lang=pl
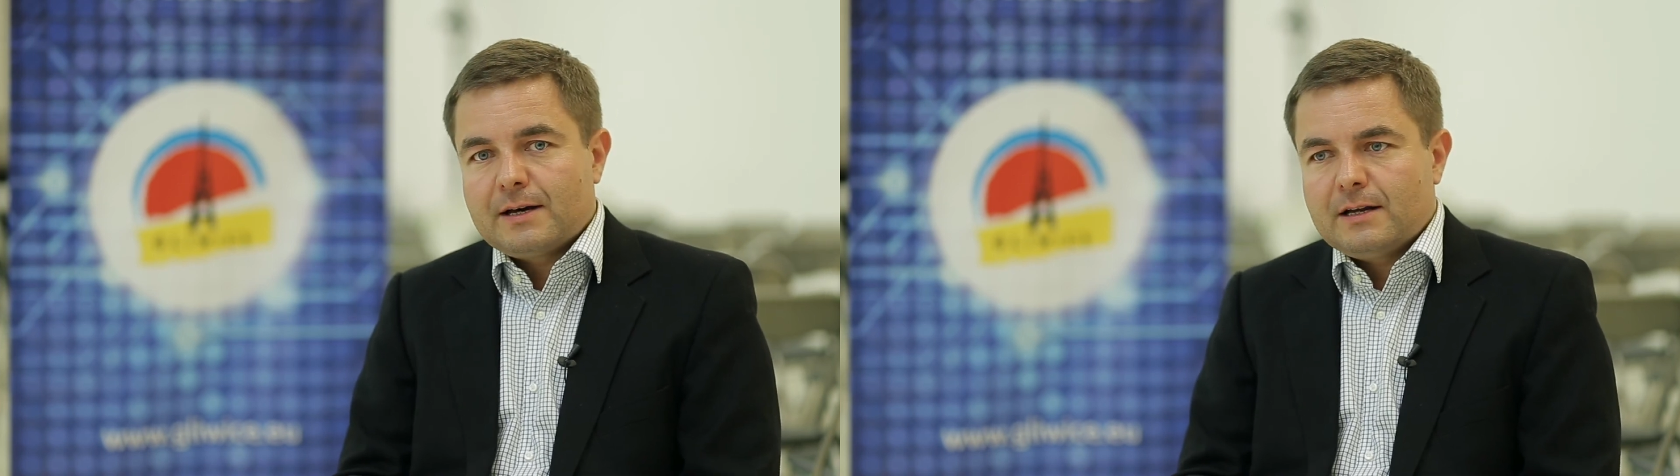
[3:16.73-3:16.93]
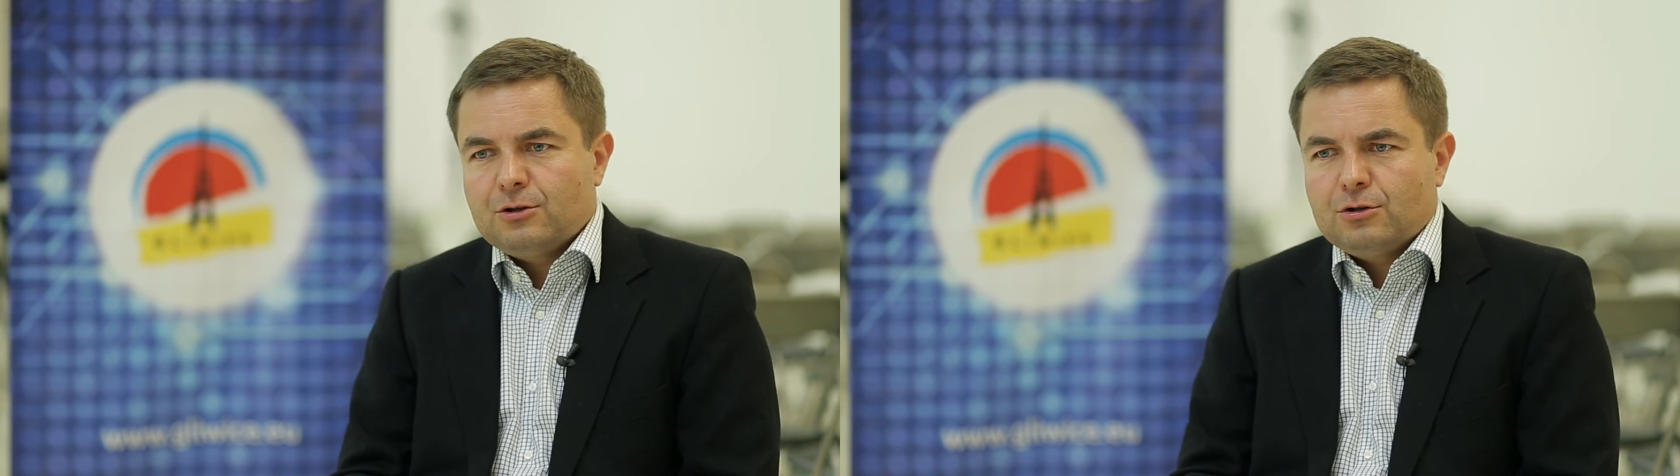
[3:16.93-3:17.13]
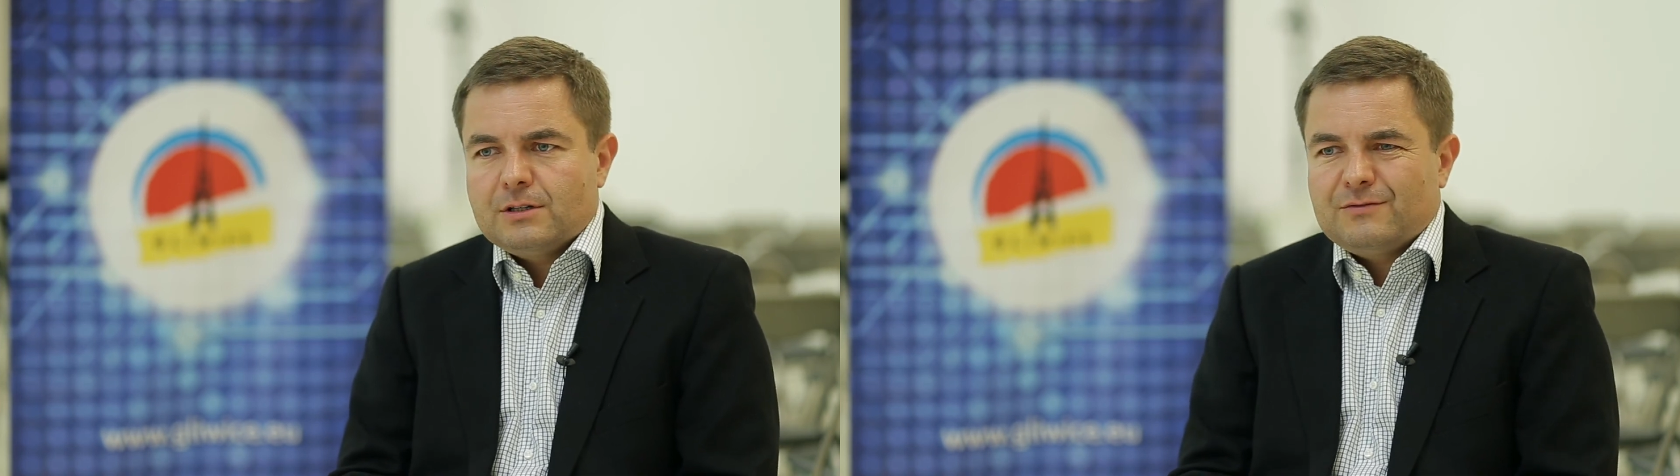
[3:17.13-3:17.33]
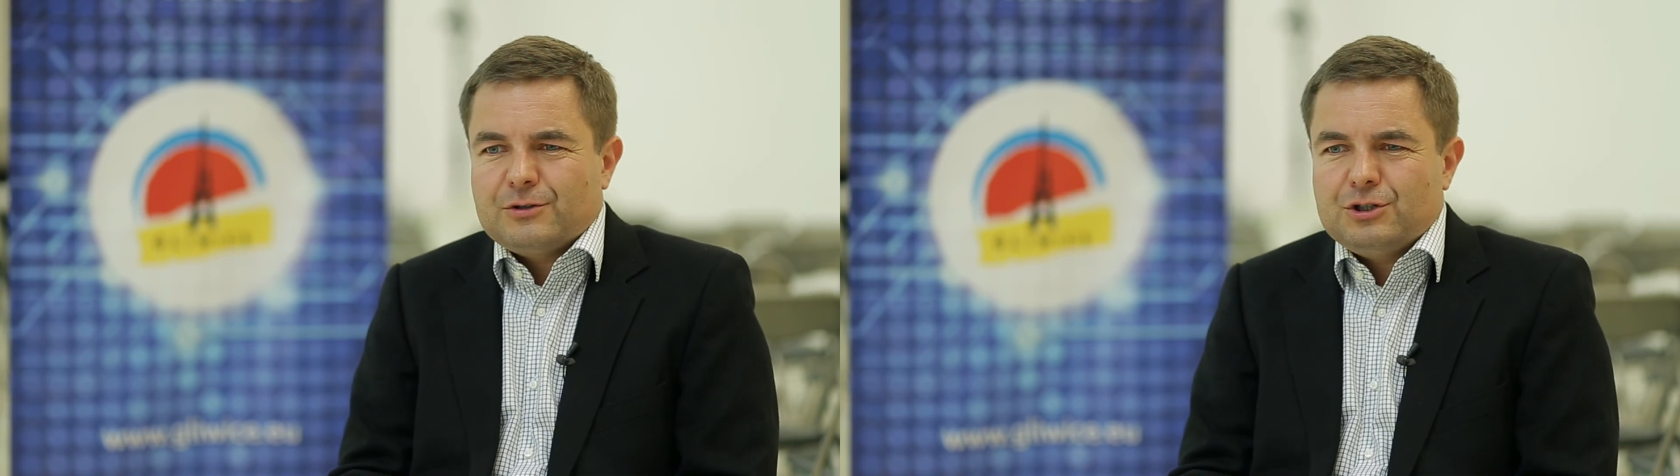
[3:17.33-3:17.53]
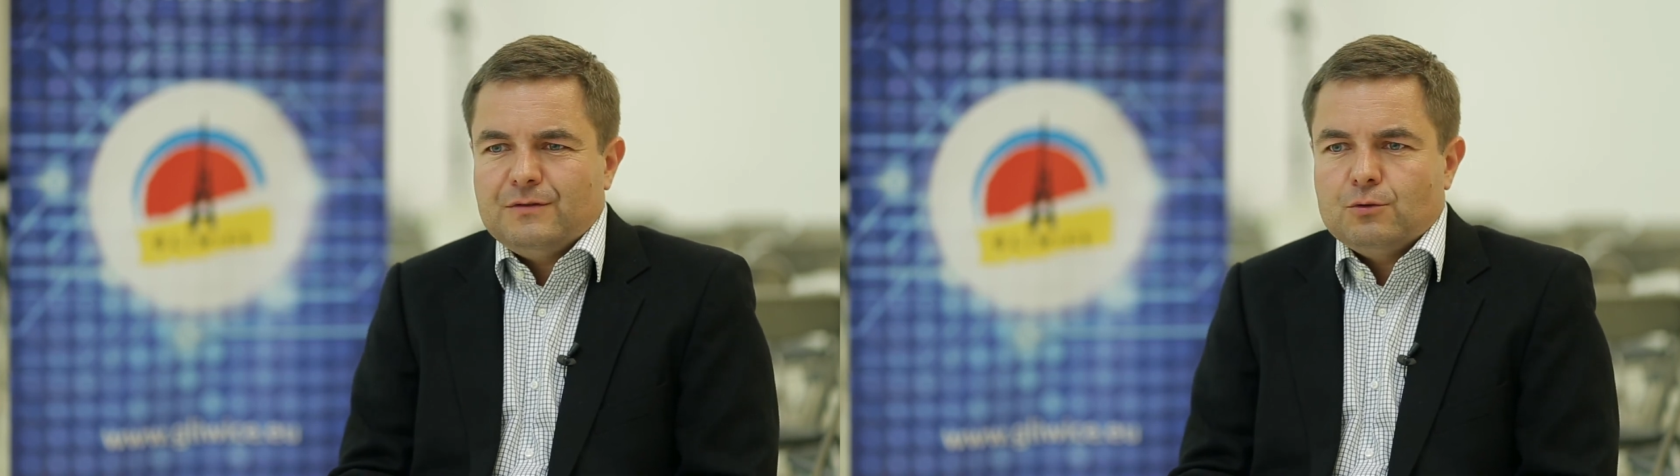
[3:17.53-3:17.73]
ale to jest
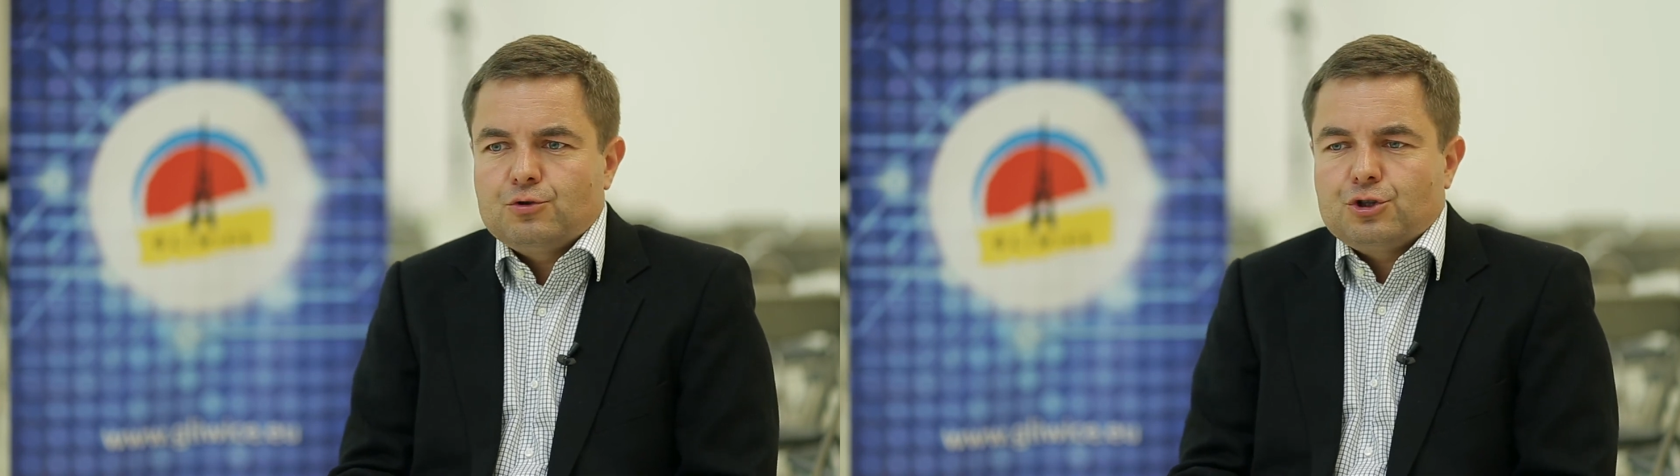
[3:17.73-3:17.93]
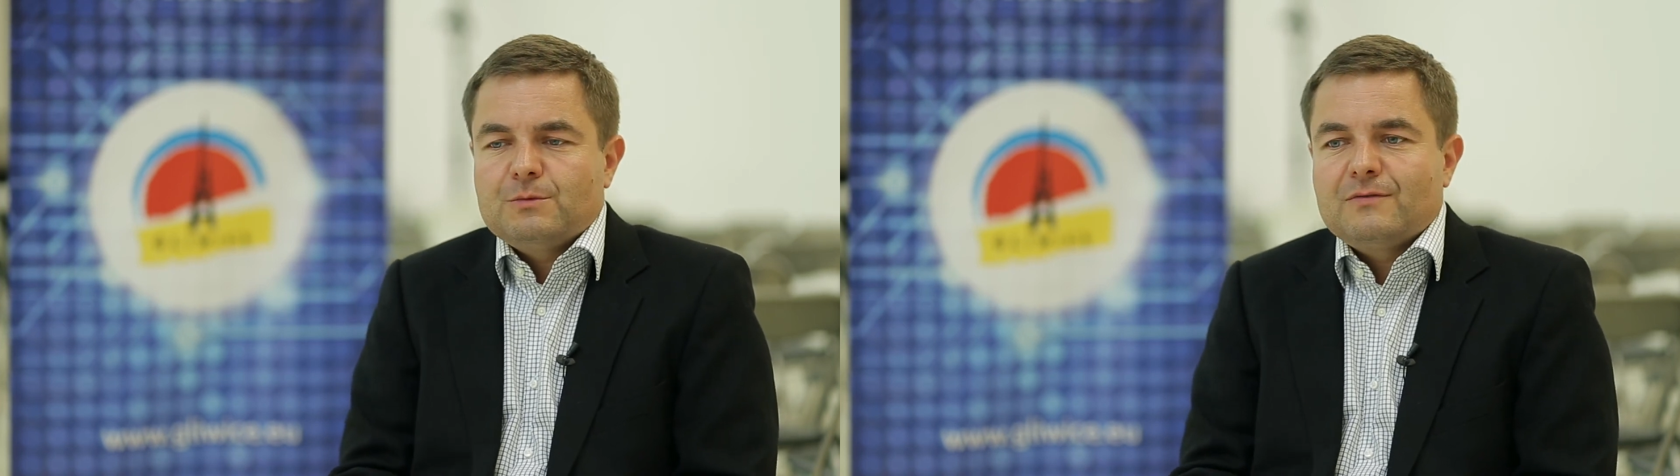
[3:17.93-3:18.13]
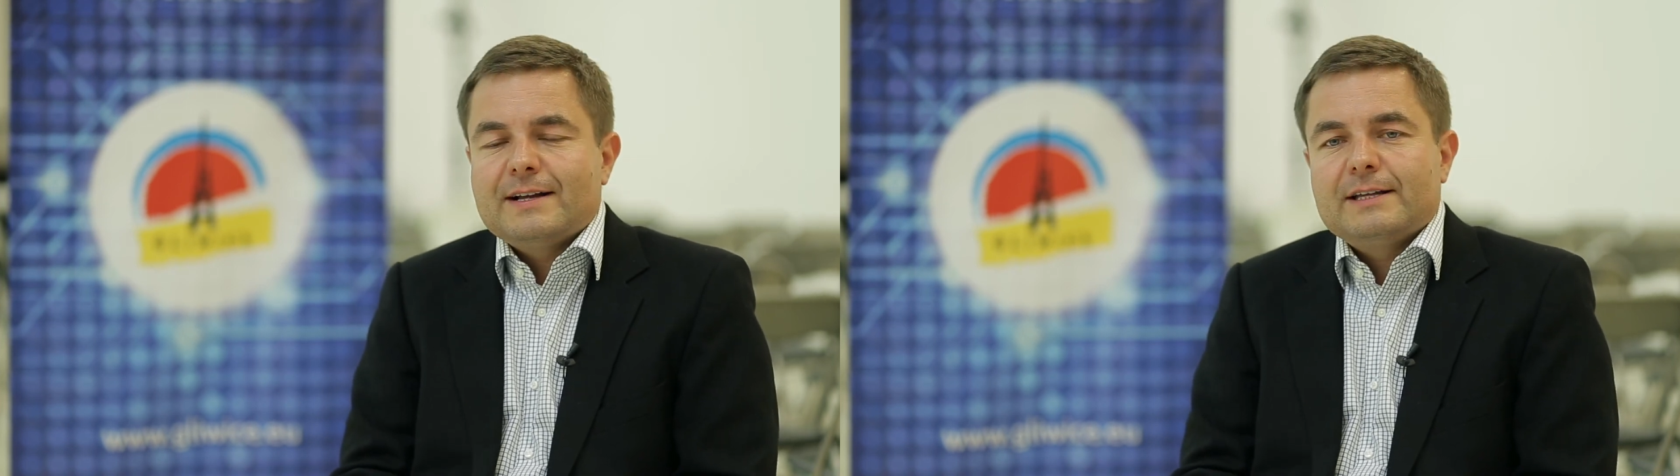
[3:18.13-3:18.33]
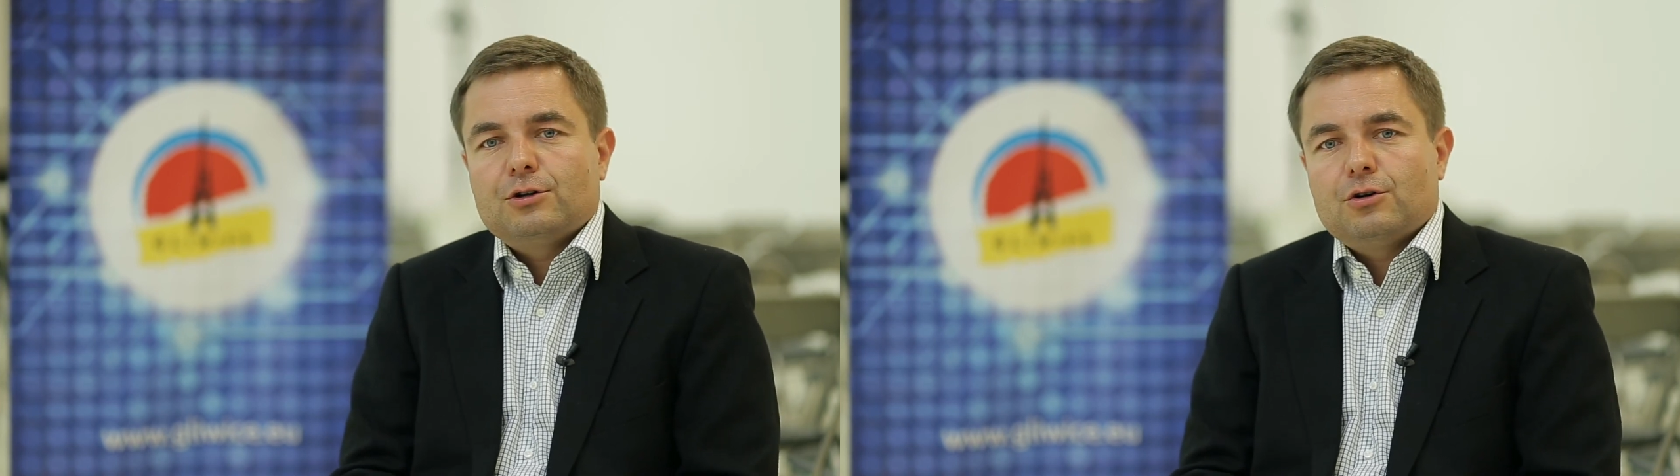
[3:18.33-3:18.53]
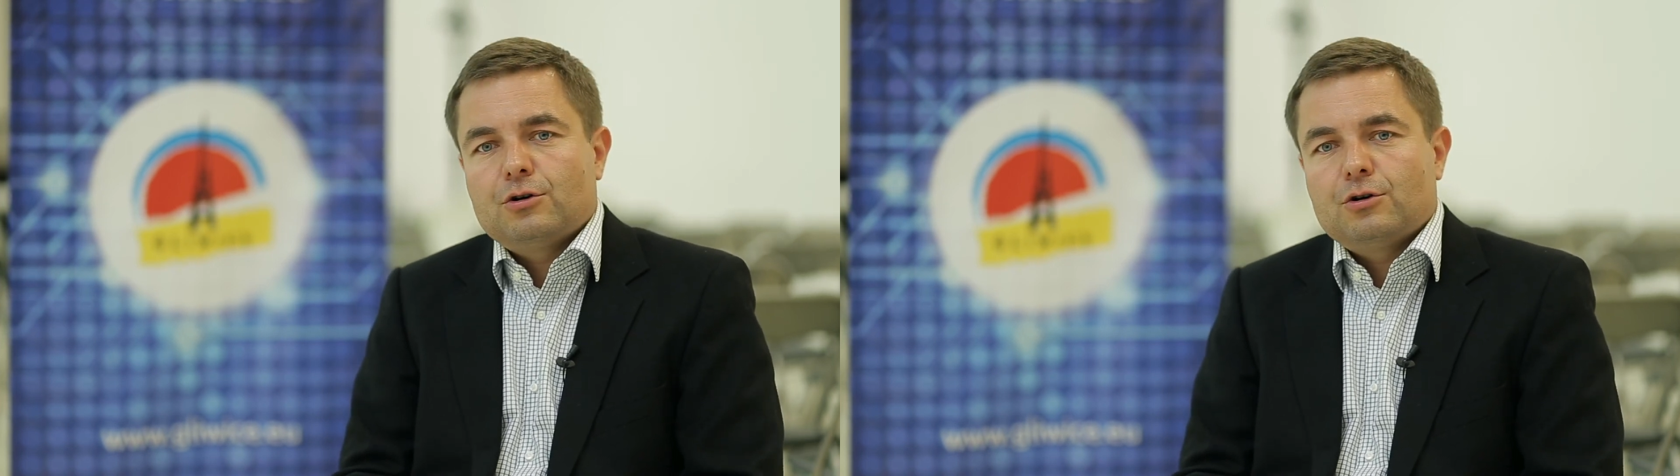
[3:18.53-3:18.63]
właściwie utrzymywanie tylko